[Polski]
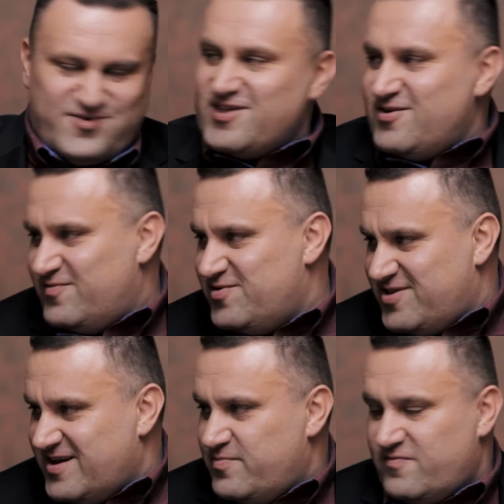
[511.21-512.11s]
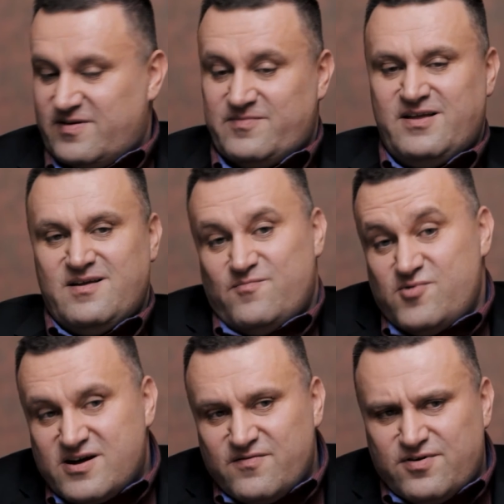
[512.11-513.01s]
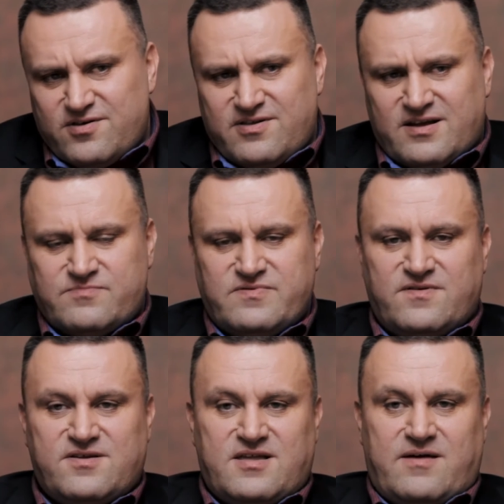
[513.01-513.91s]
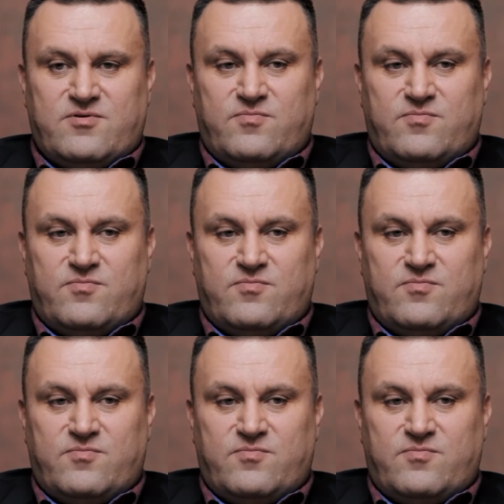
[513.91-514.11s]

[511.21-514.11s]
że nowy, że tak mhm. powiem, bo ja go wcześniej tak naprawdę nie znałem.